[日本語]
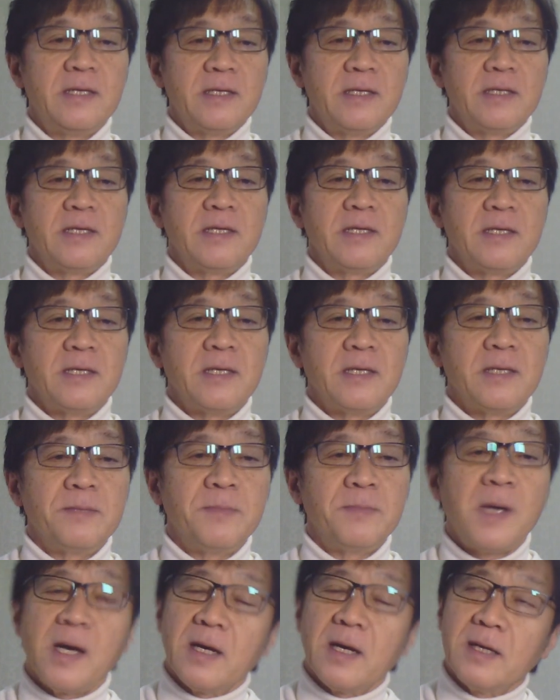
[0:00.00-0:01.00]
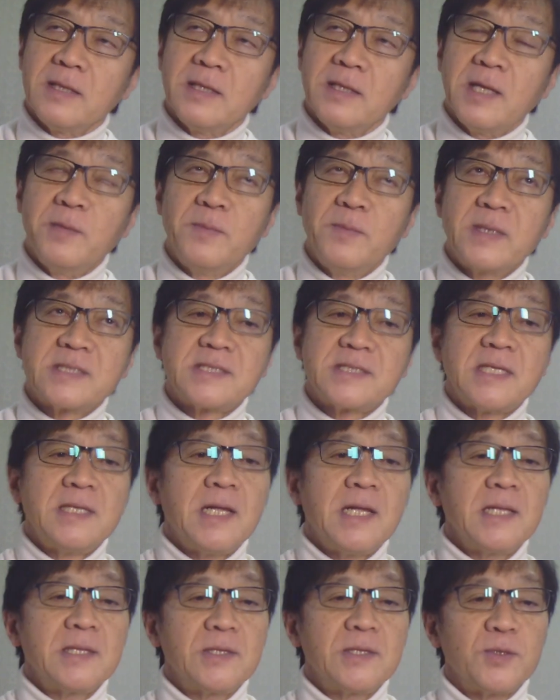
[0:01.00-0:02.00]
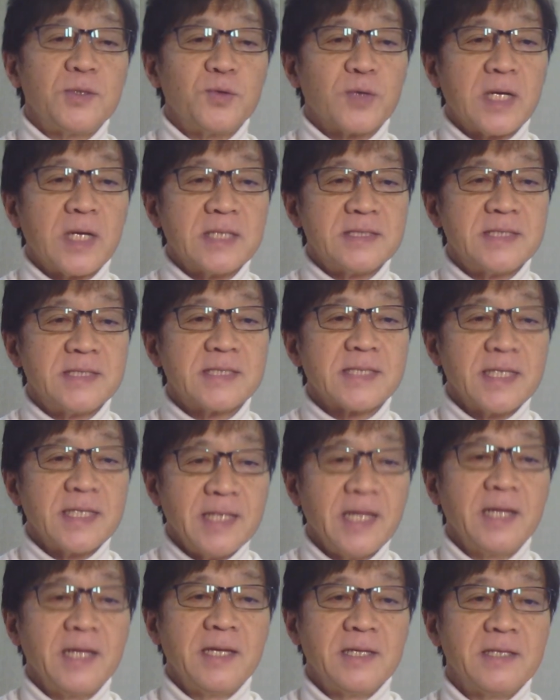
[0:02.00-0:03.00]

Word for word: えー、まあ年末だなっていう感じですかね。